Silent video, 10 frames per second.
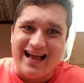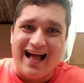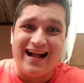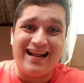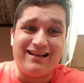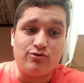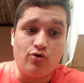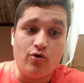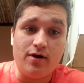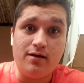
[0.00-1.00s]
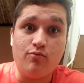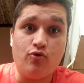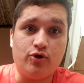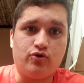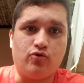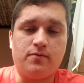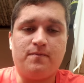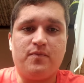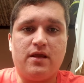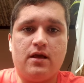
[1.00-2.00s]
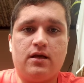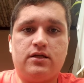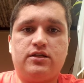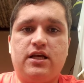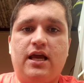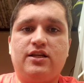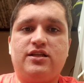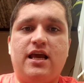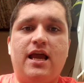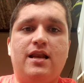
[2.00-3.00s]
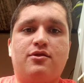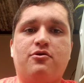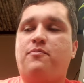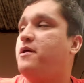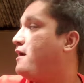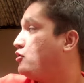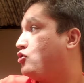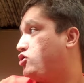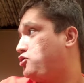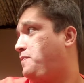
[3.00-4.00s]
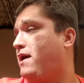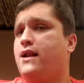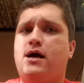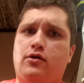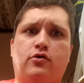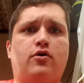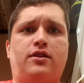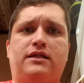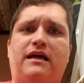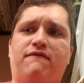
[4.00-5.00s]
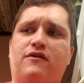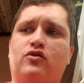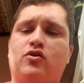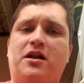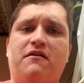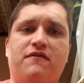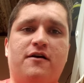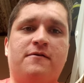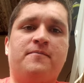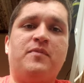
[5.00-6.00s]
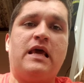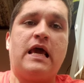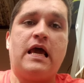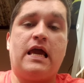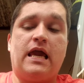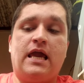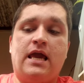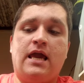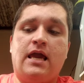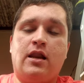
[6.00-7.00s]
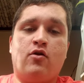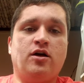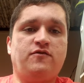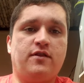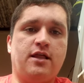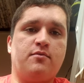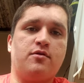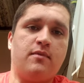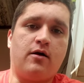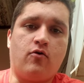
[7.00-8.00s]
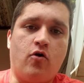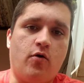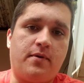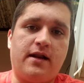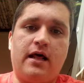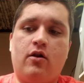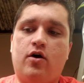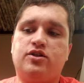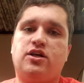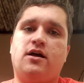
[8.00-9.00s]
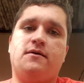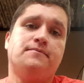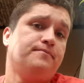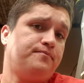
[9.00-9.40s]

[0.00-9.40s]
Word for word: agradou e muito. Gente, ele super... Eu tô te esperando, enquanto você tá vindo eu tô gravando. É, nós fizemos uma compra na loja